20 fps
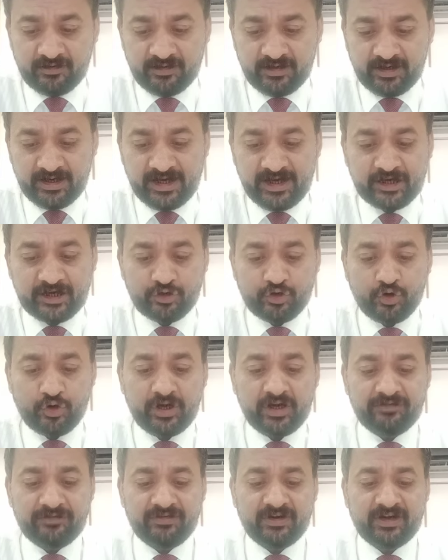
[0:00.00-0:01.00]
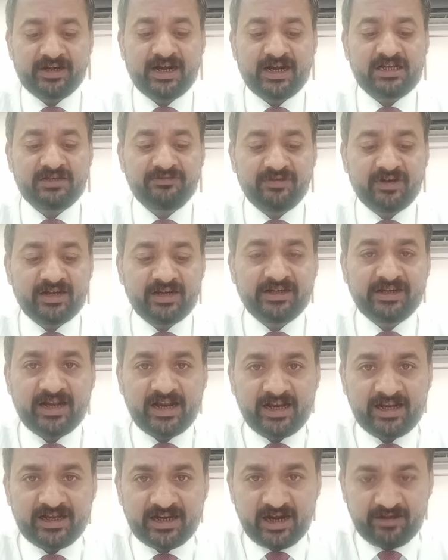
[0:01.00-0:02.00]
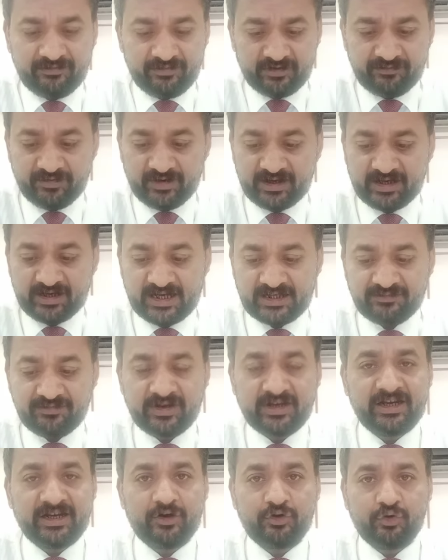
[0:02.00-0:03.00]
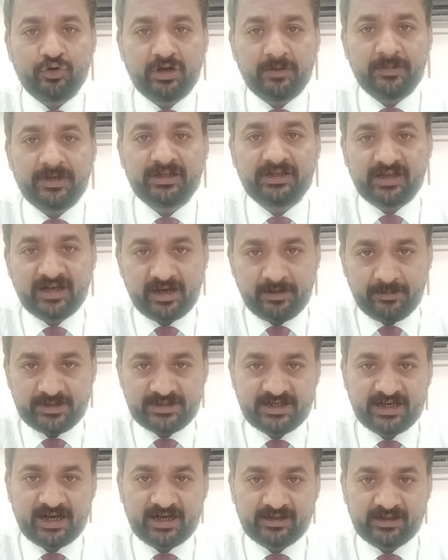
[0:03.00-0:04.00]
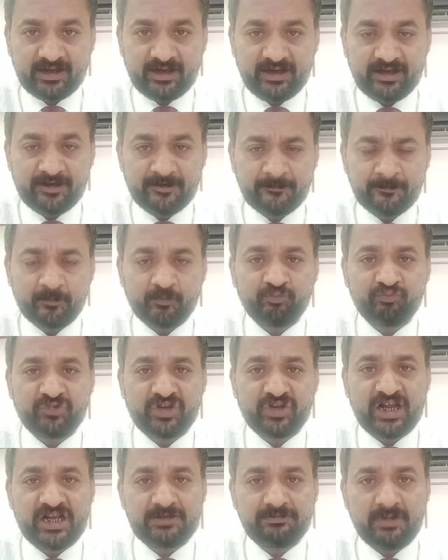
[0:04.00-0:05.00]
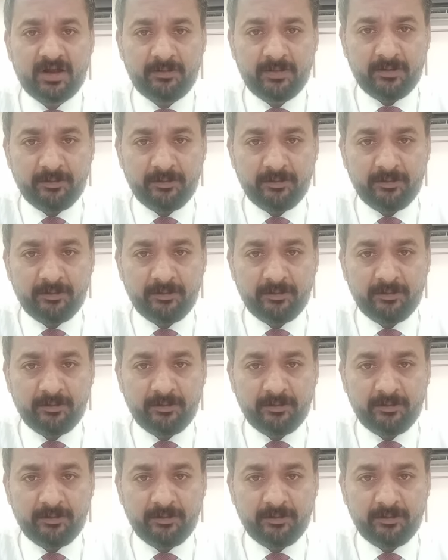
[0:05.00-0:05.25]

इलेक्ट्रॉनिक फ़ंड ट्रांसफ़र टेलीग्राफिक फ़ंड ट्रांसफ़र ये रूल नंबर थ्री हमें सिखाता है कि इसमें हमें